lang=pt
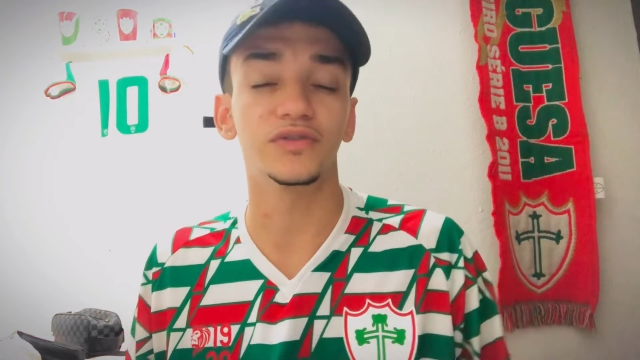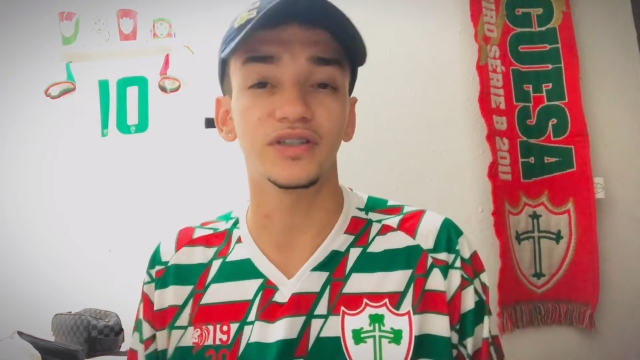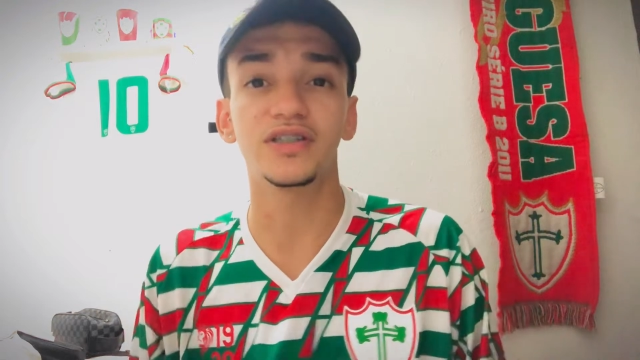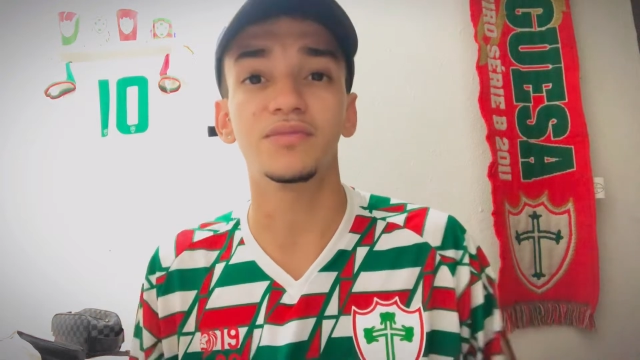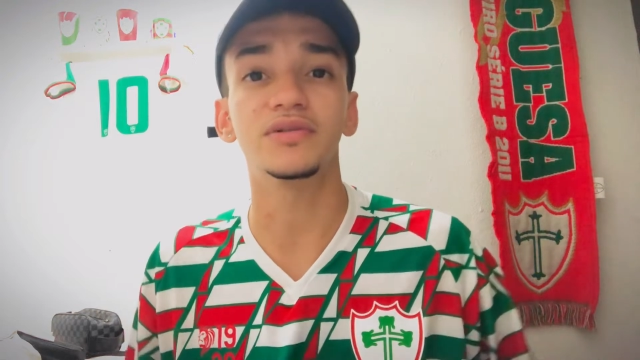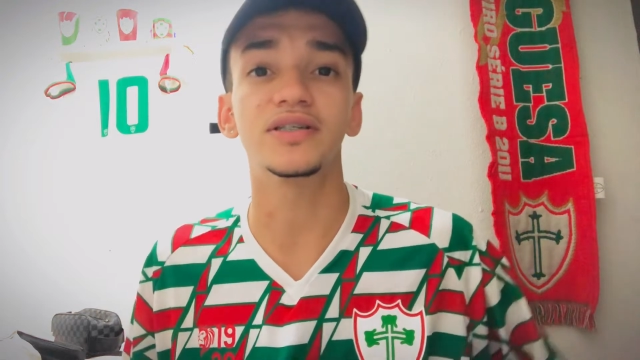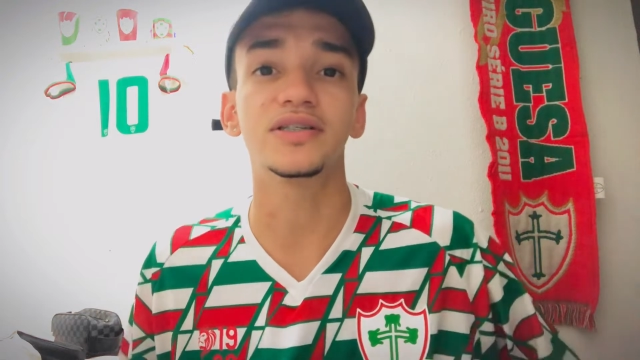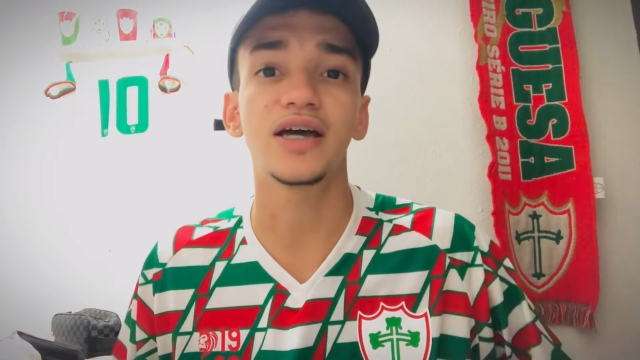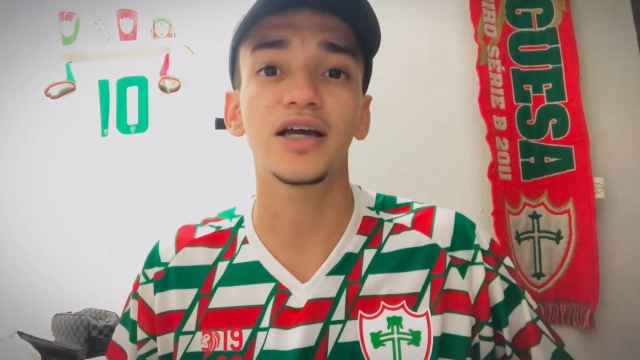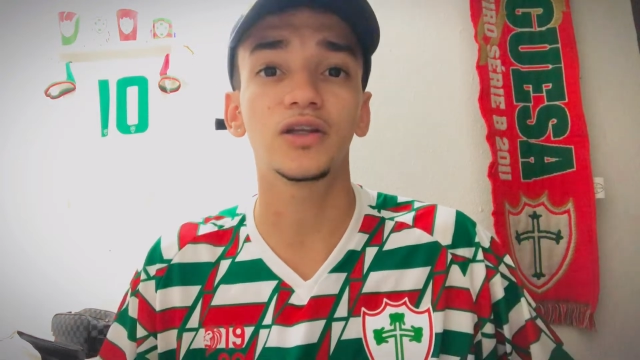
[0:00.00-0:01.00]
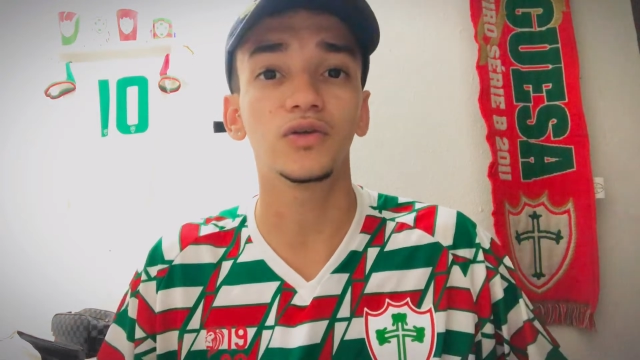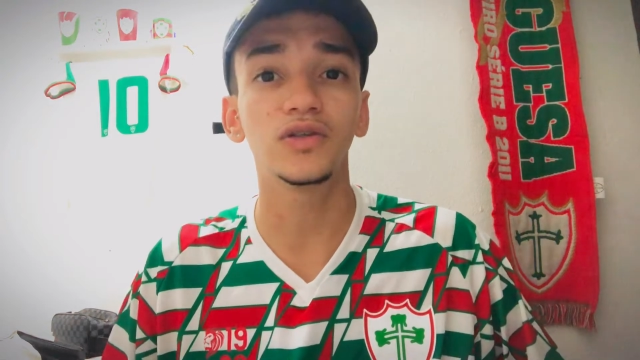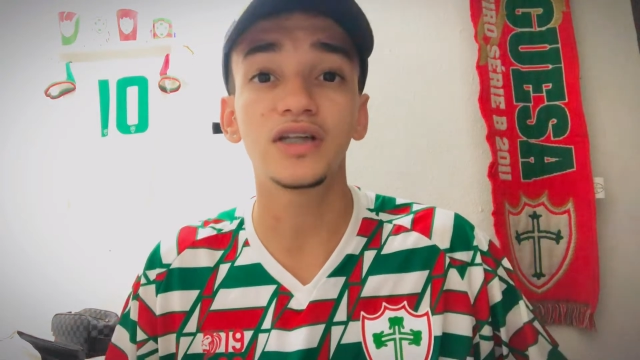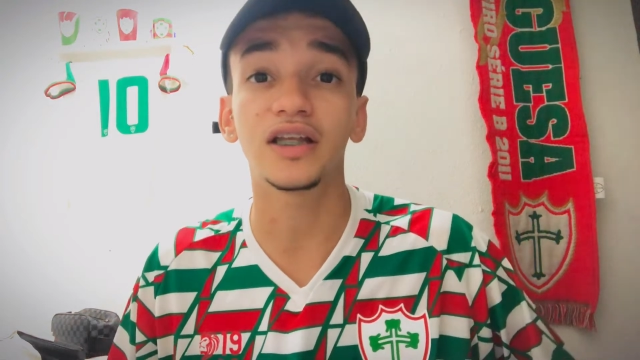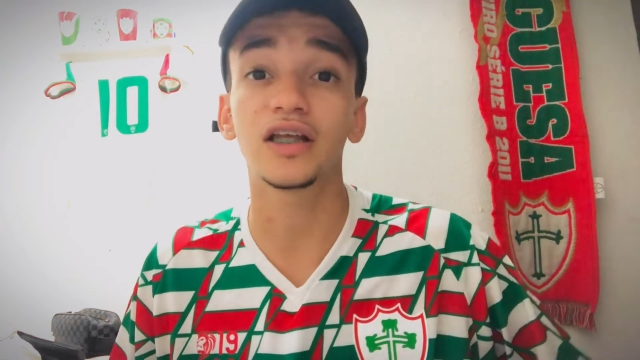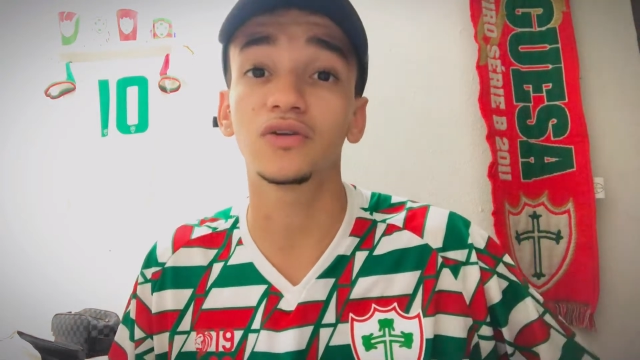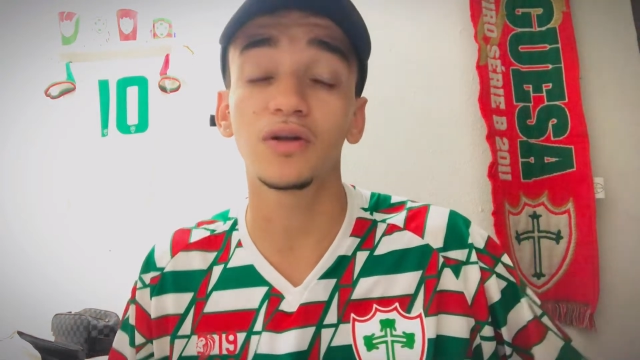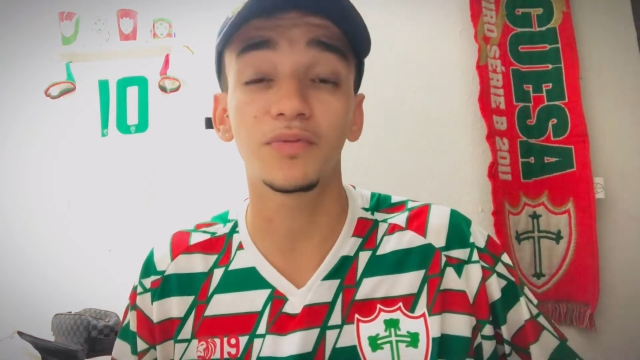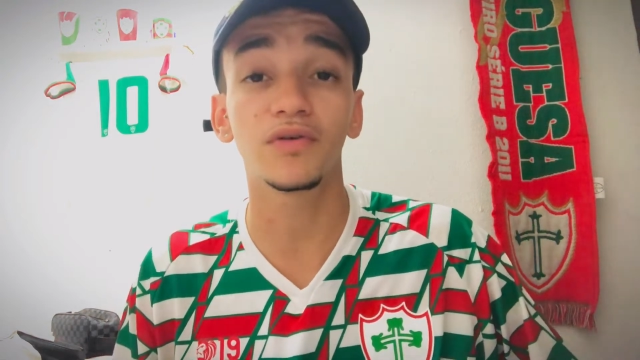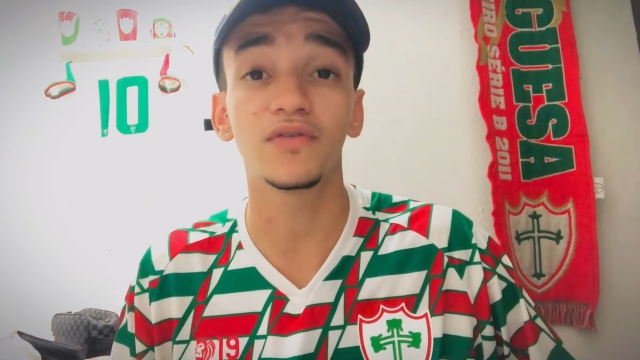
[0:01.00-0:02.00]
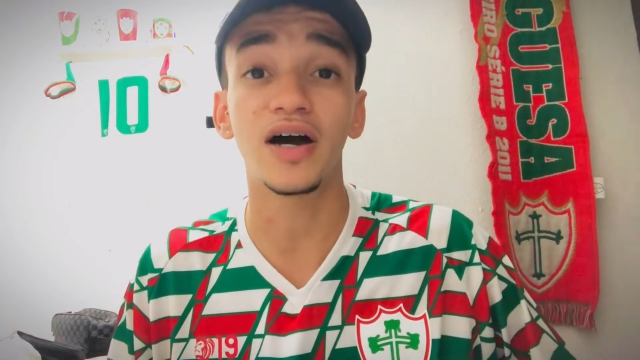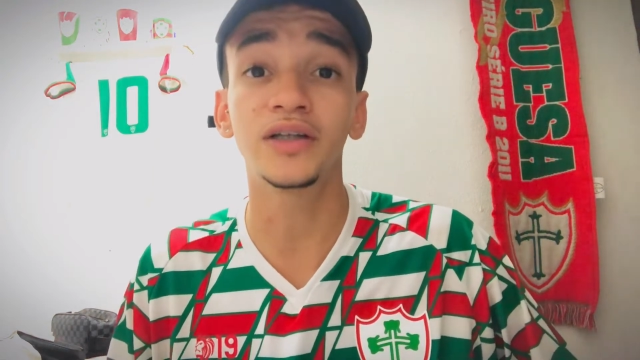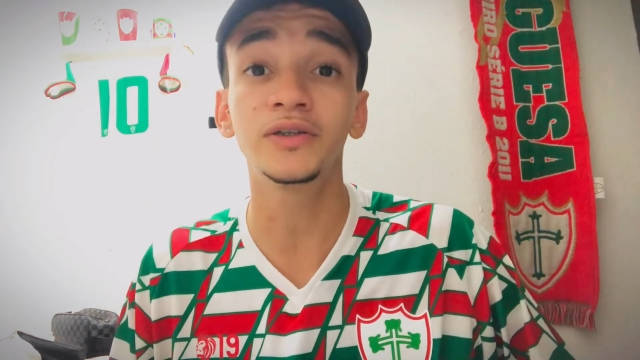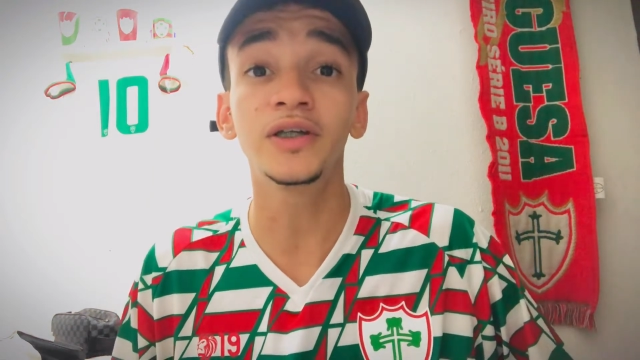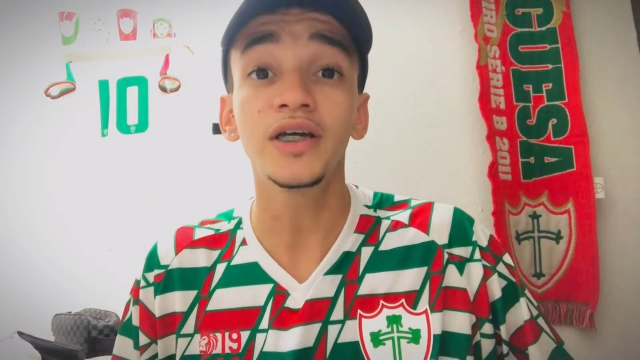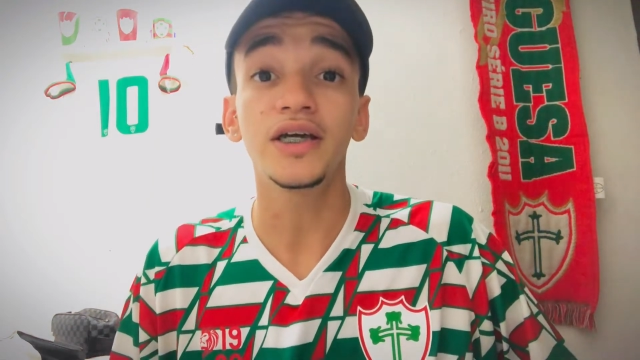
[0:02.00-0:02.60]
exame de sangue, tudo já está tudo aprovado.